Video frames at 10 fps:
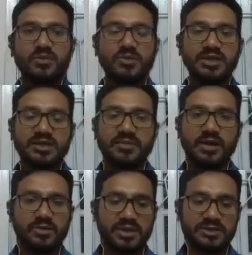একটা ভালো
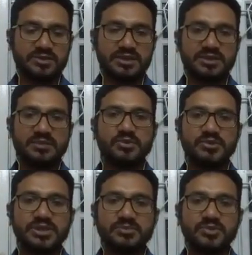কাজ করেছে
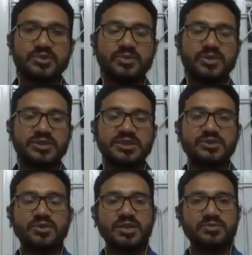পঁচিশ বছর বয়সে
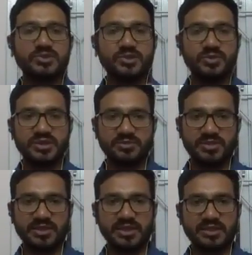চল্লিশ বছর বয়সের
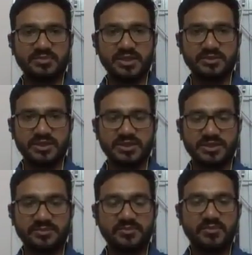মেয়েকে একটা বিয়ে করেছে
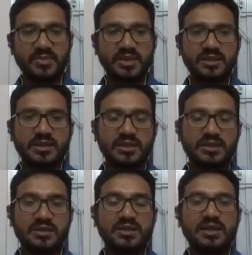হম
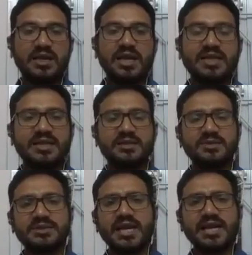এটা ওই
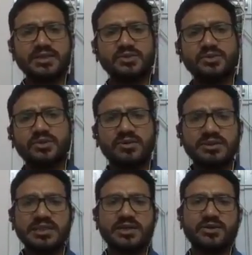টাকার জন্য করুক আর যে
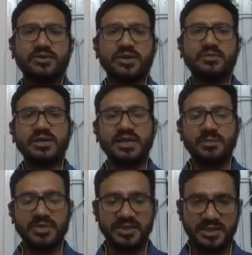কারণে করুক আমি এটা
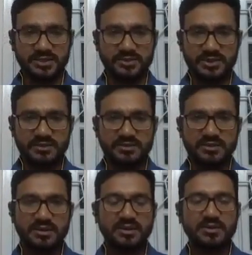অ্যাপ্রিসিয়েট করি
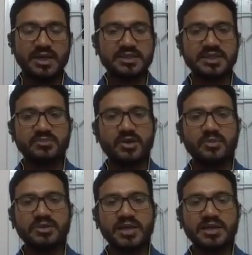তো নাস্তিক
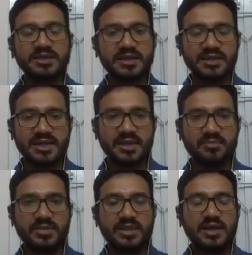মোহাম্মদের এইটা দেখলাম
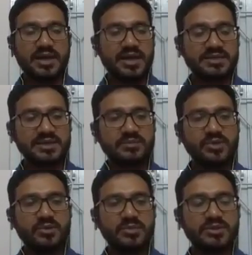নাস্তিক
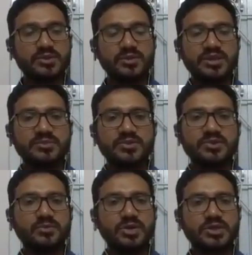মোহাম্মদ চল্লিশ বছর
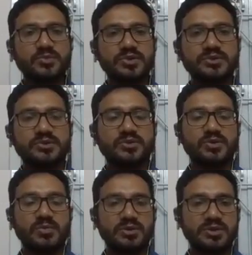বয়স পর্যন্ত কোনো
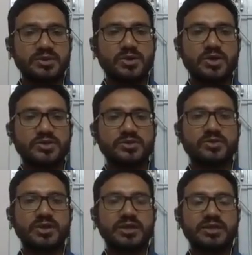মানুষকে ধর্ষণ
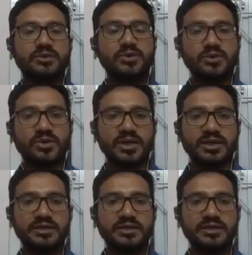করেনি খুন করেনি